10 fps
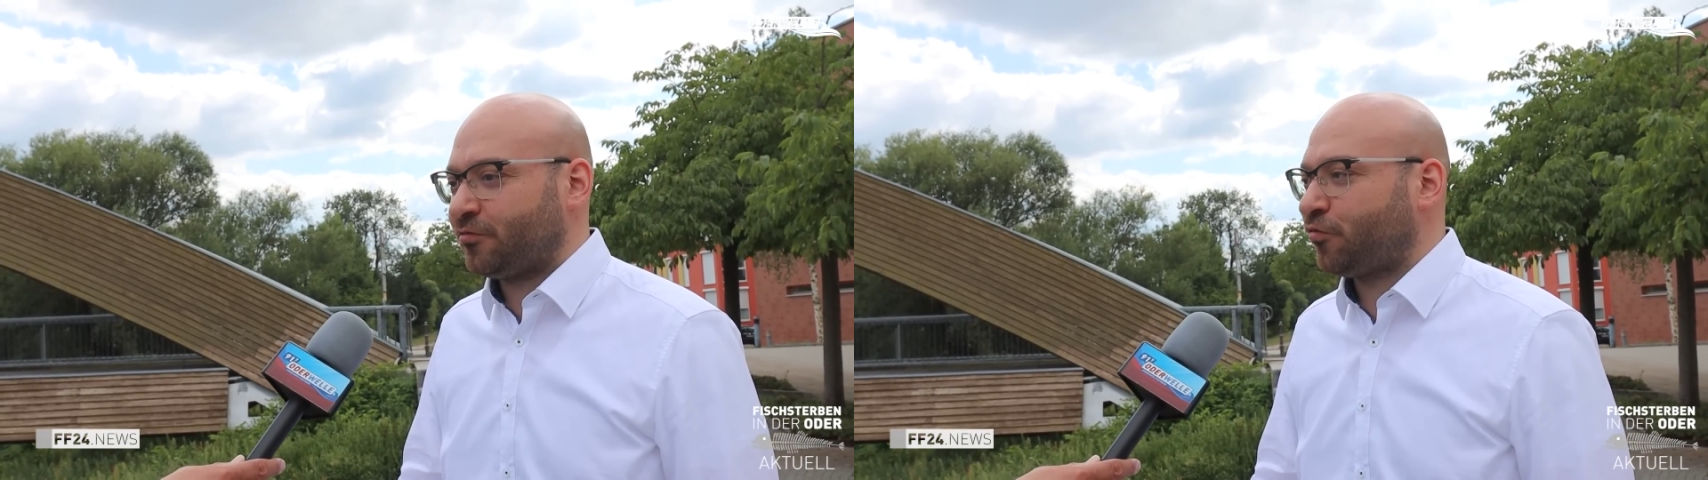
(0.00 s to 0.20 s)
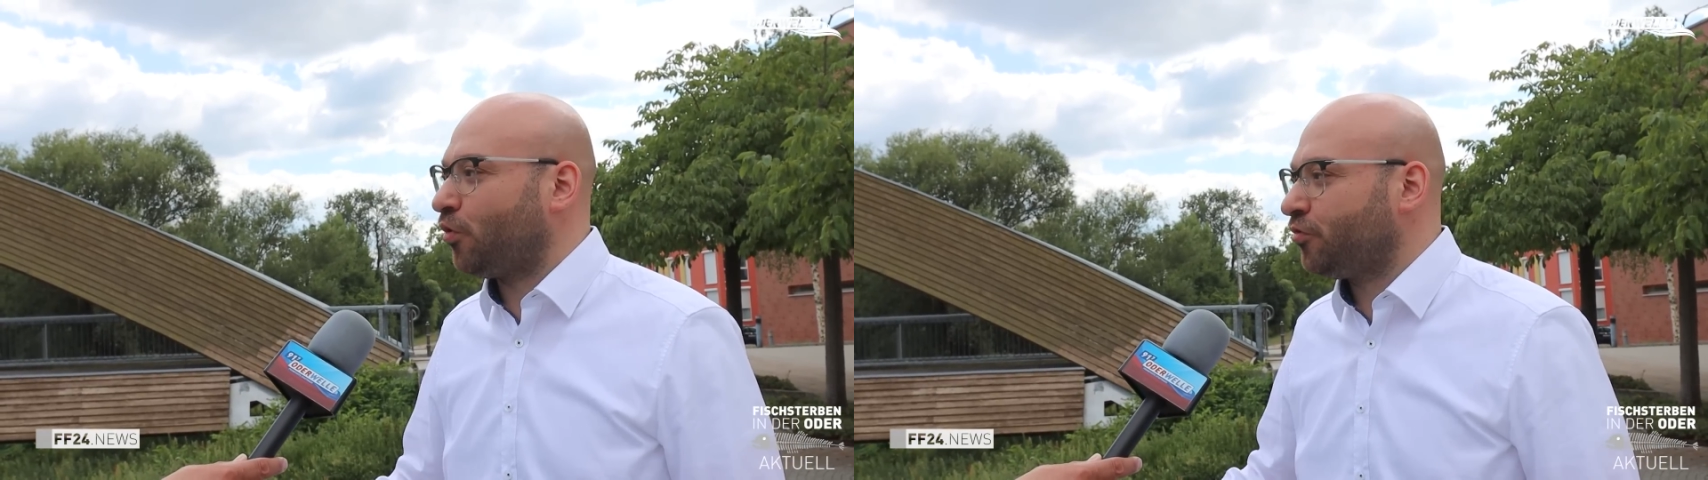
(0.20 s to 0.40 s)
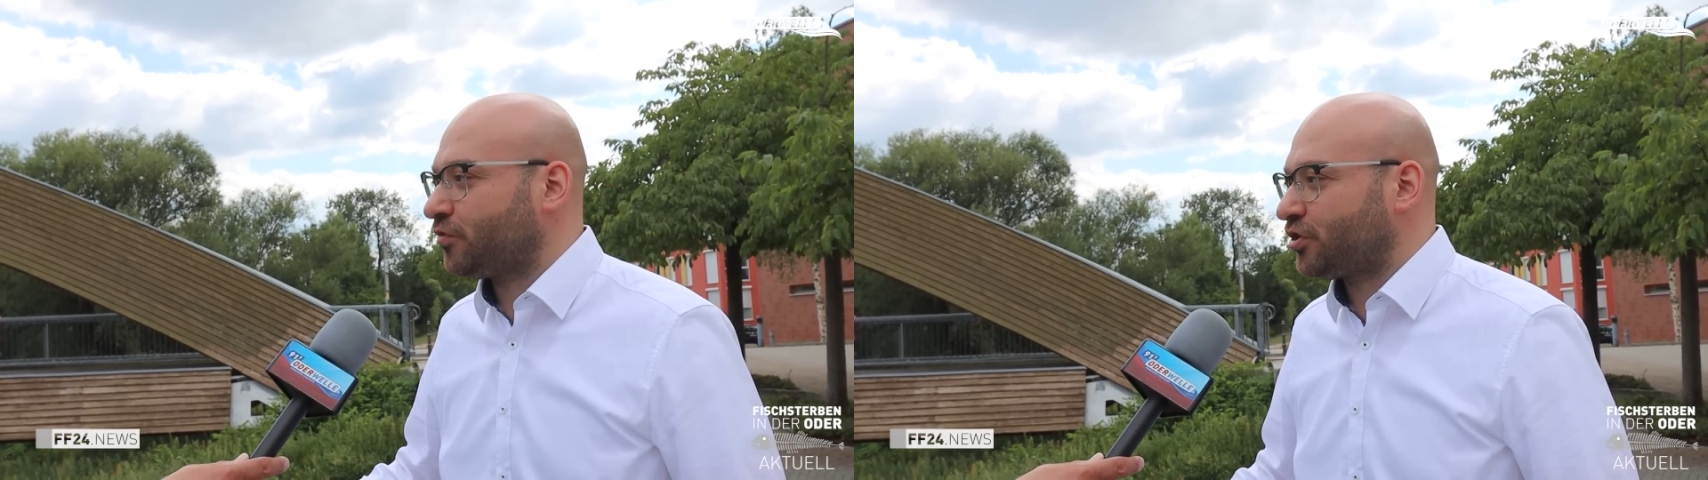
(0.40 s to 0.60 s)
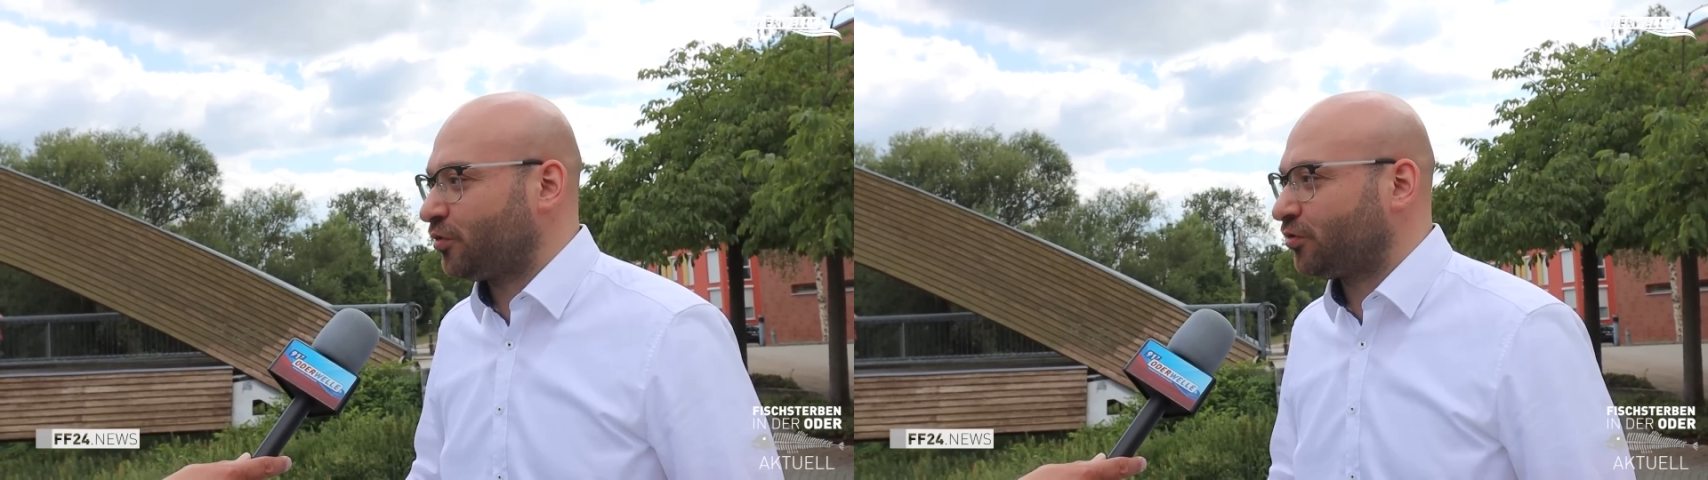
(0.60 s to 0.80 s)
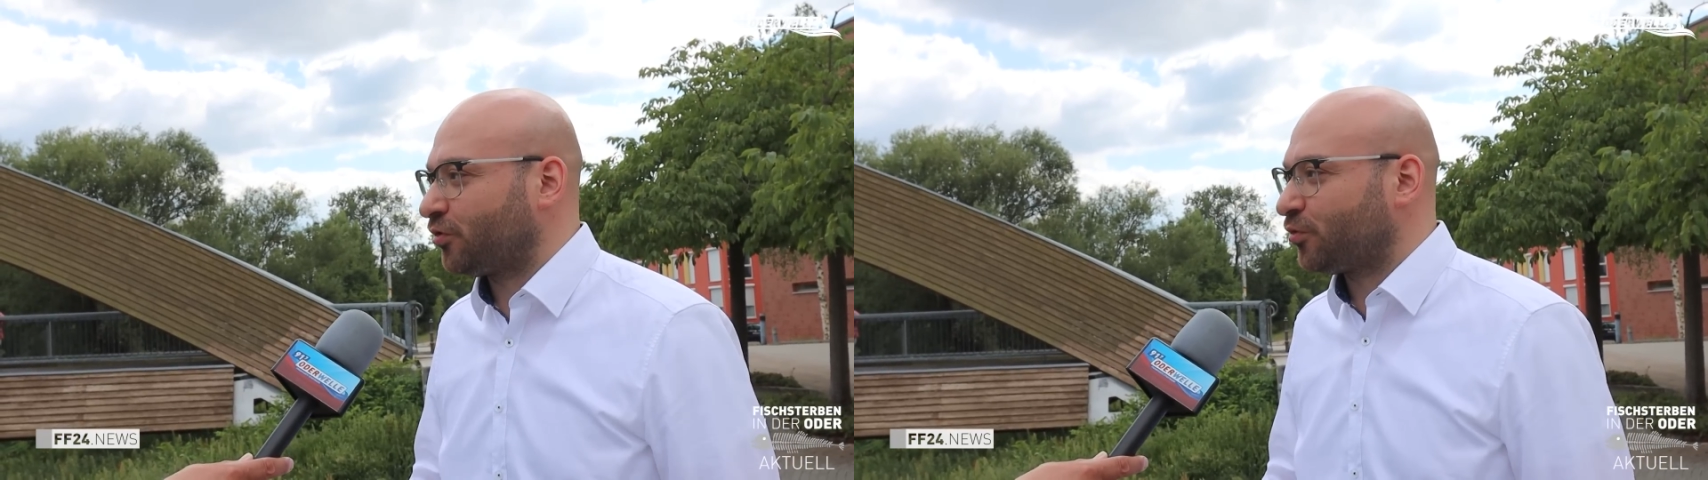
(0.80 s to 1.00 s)
freuen sich
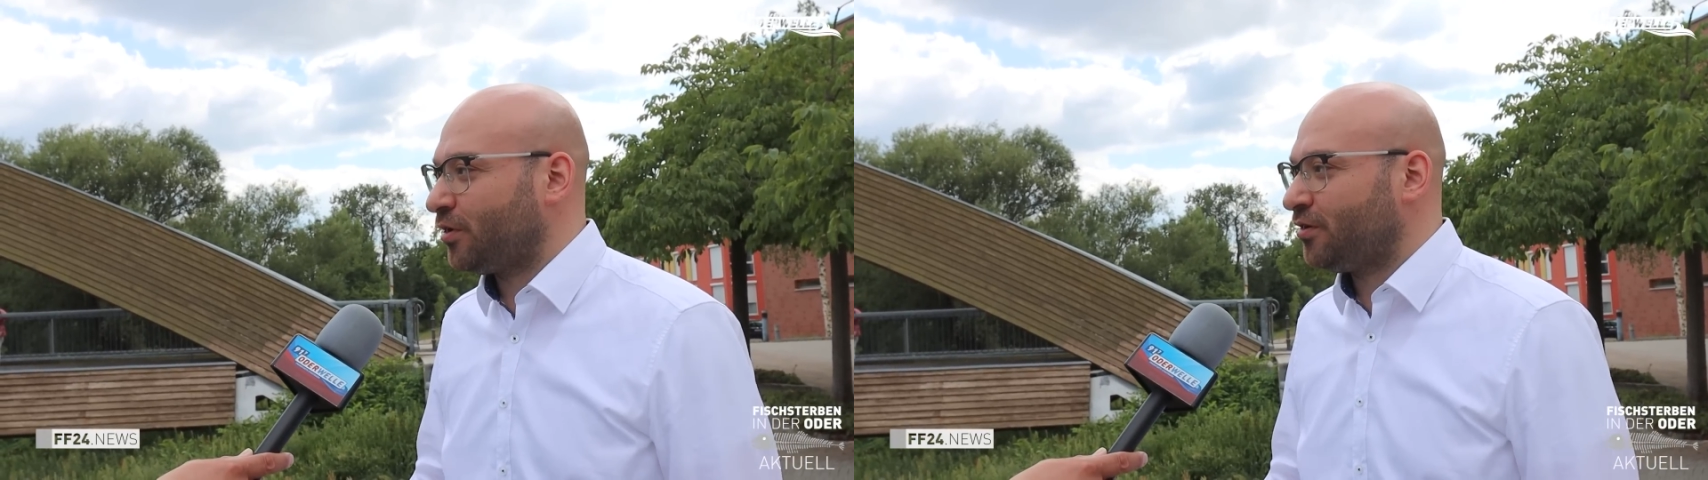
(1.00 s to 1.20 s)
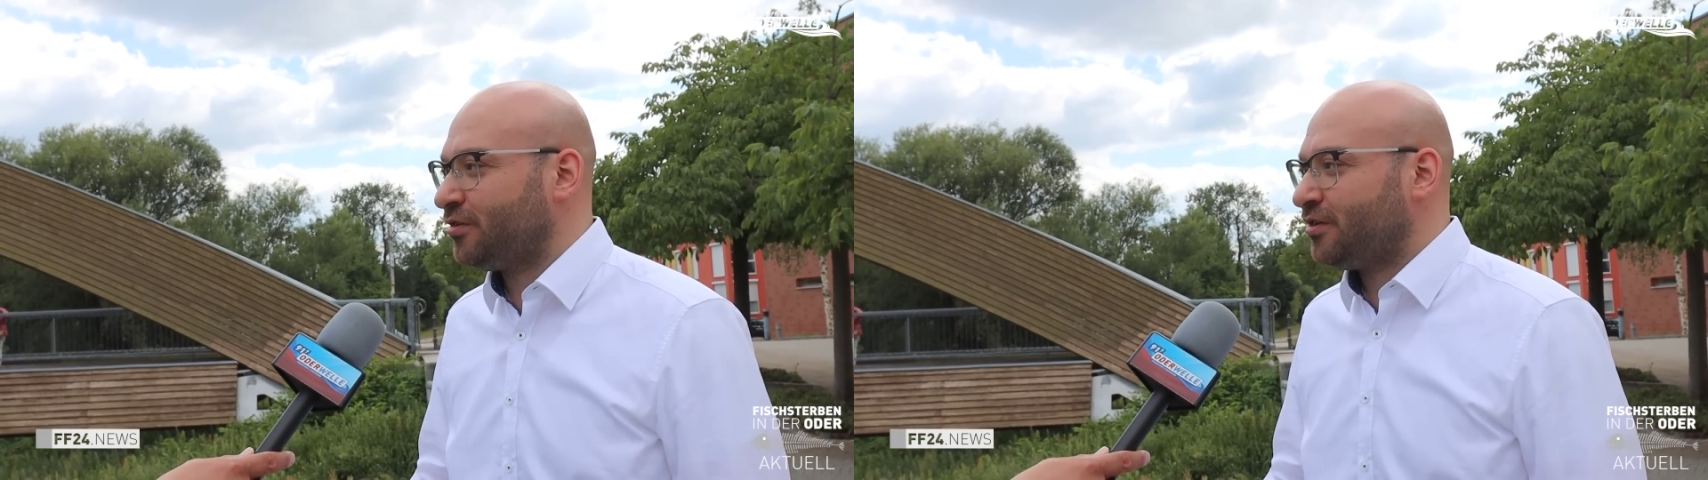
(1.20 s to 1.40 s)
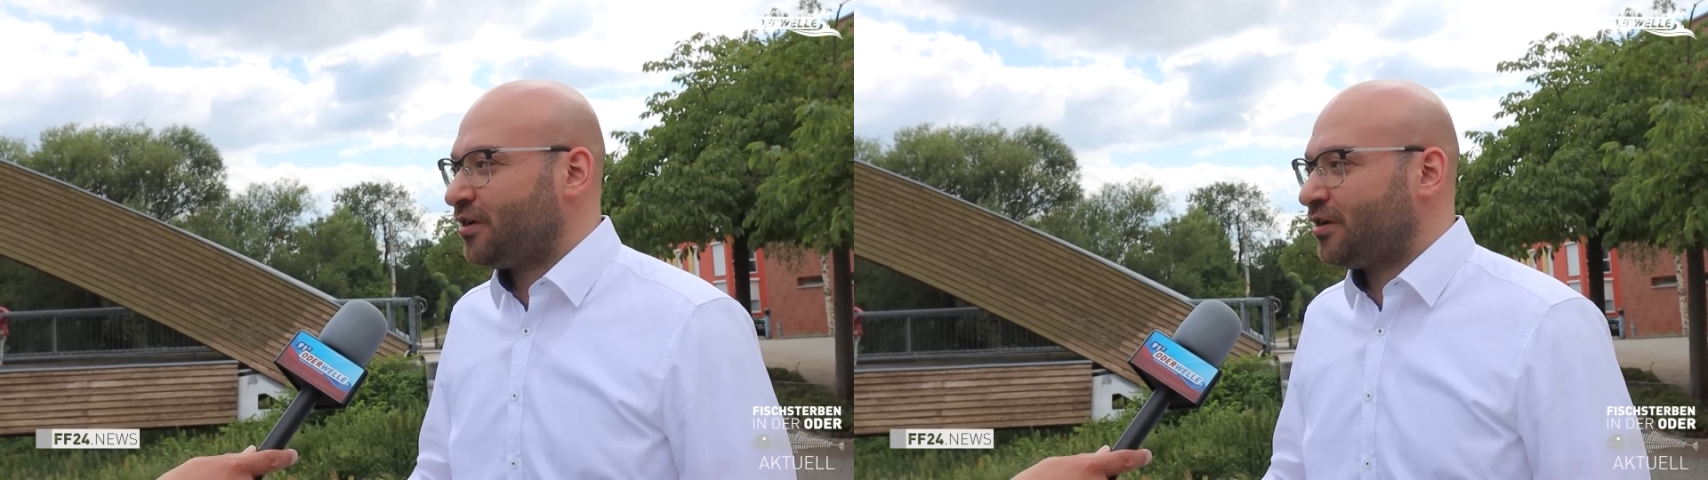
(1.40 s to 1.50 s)
wahrscheinlich auch darüber.